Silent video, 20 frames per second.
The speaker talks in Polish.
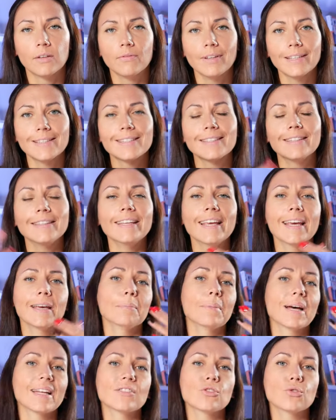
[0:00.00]
Więc nie
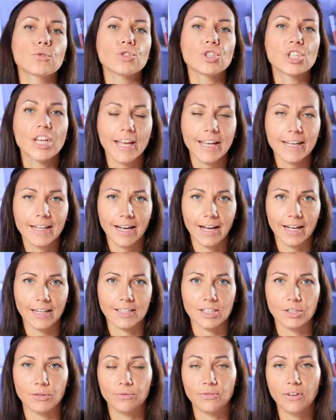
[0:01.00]
ma co
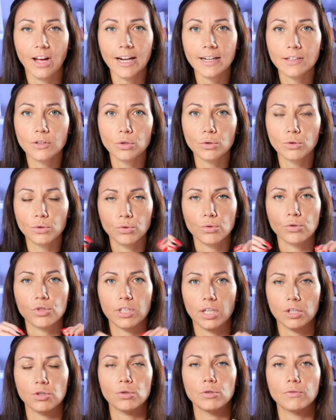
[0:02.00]
czekać. Warto już
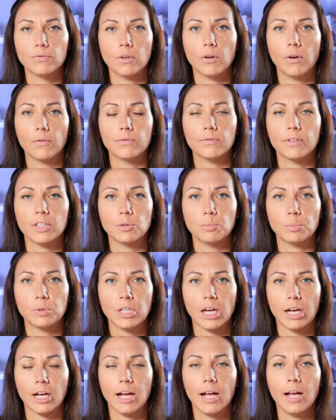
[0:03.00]
zacząć wychowywać
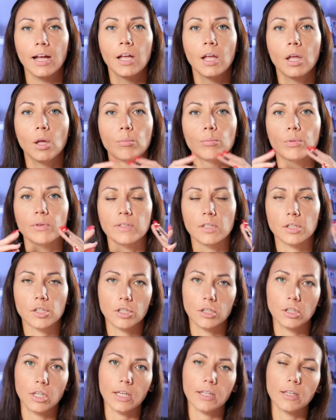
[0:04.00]
psiaka, bo ze
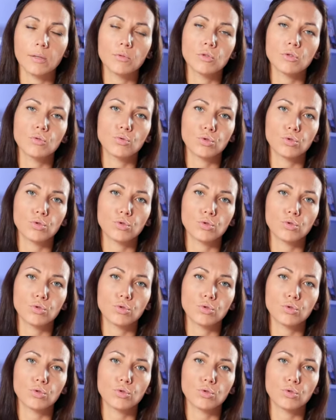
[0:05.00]
szczeniakiem jest